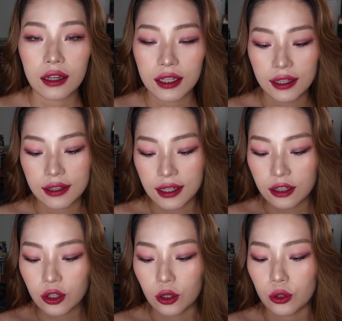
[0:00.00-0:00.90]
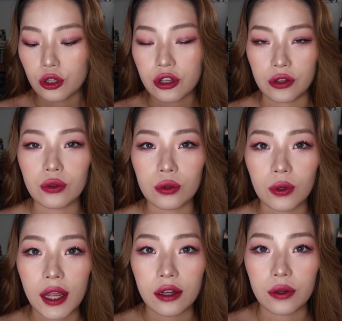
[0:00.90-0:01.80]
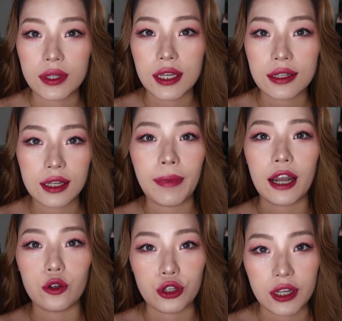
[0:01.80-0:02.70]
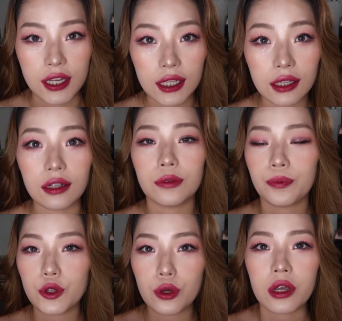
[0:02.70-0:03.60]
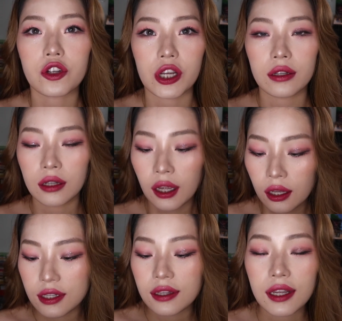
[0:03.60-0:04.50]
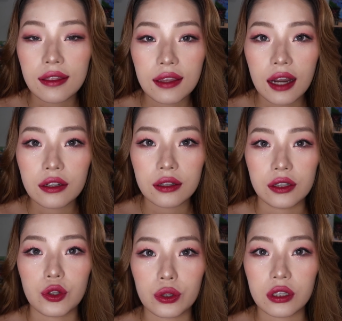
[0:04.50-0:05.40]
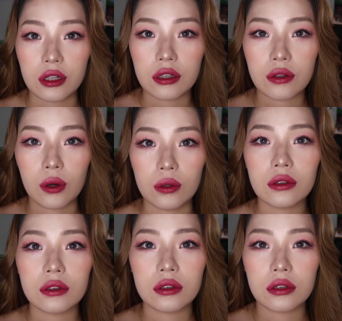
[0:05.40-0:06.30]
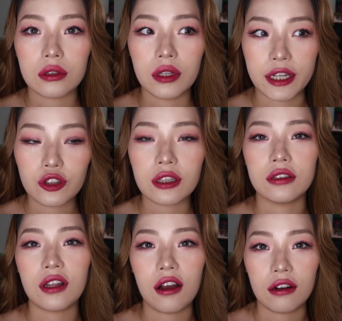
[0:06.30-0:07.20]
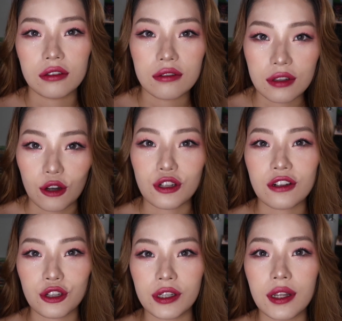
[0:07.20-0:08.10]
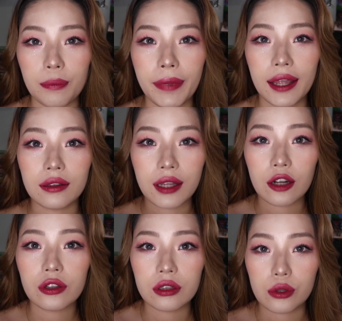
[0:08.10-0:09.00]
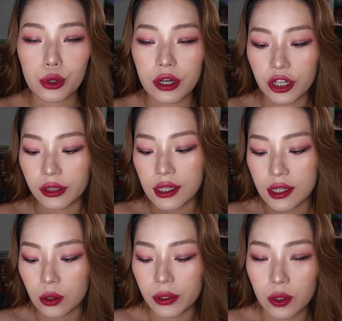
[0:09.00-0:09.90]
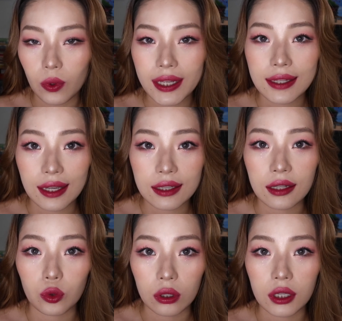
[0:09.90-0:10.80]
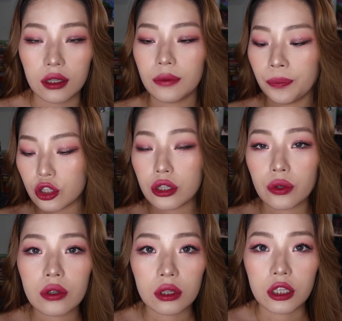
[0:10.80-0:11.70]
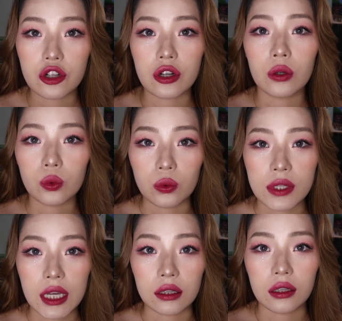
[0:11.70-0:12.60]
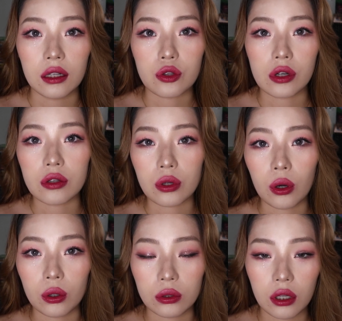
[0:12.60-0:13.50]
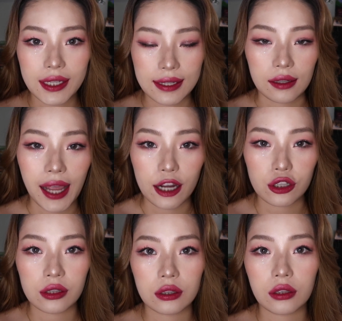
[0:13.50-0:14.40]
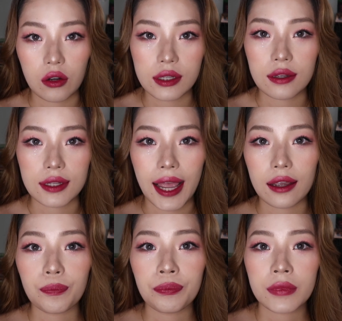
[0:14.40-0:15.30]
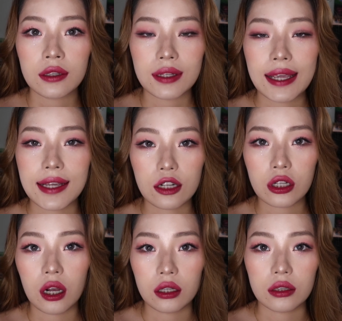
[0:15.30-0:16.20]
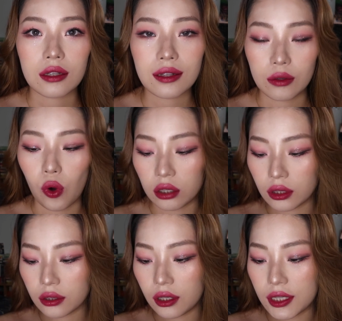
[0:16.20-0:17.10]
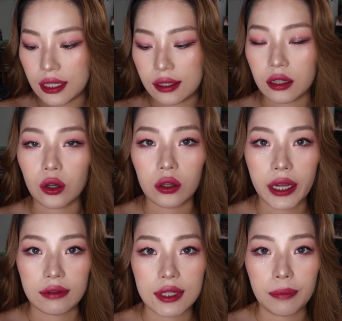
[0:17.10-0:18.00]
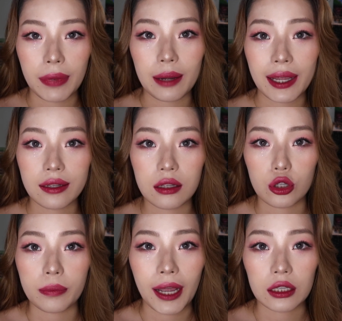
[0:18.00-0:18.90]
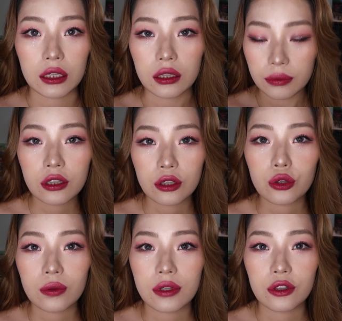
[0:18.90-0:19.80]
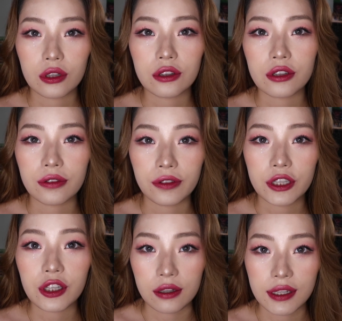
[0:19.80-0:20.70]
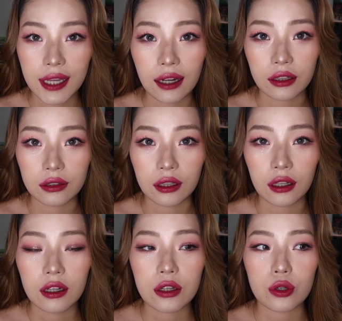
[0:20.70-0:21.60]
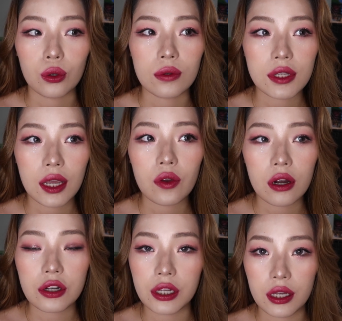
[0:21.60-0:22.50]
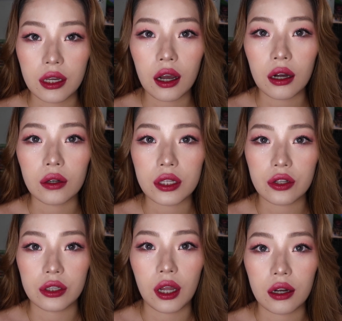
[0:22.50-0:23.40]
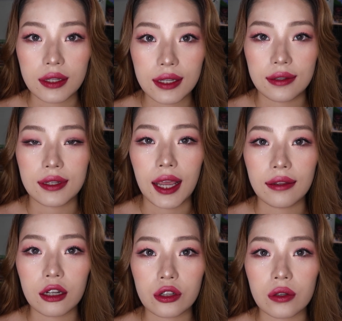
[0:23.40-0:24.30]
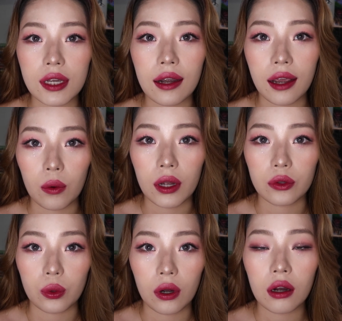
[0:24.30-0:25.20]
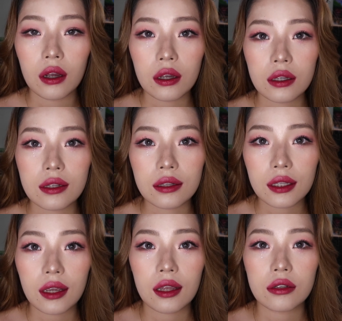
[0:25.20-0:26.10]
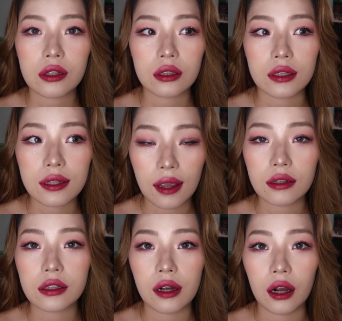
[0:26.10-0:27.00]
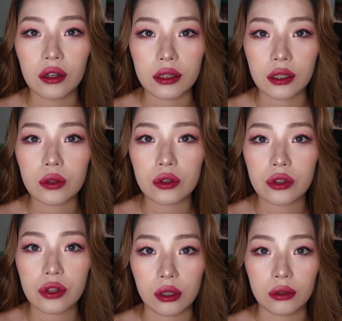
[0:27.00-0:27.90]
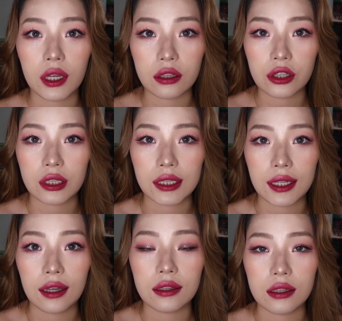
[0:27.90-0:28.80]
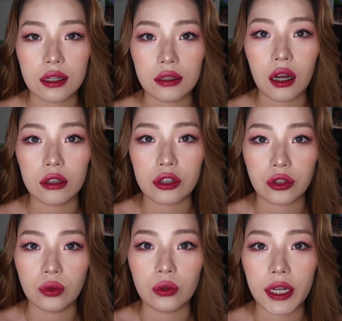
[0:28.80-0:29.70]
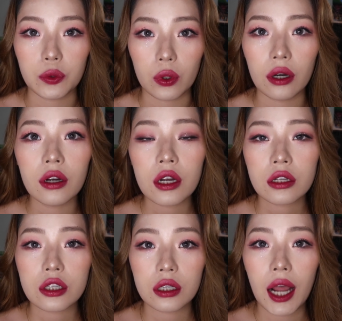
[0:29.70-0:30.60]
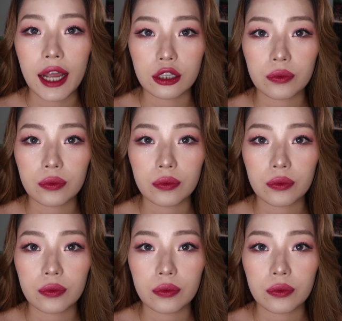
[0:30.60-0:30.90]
已经有十五万六千七百六十一个确诊。今天单日就是从凌晨到早上十一点半，单日确诊的已经有一万三千多个，治愈的呢只有五千个。就是从疫情开始到现在，再加上死亡的呢，已经有两千八百四十八个。这个数字真的是非常吓人的。从三月二十一号一直到现在，那个时候才两万多。今天是三十号，一共九天的时间，已经到了十五万多。这个还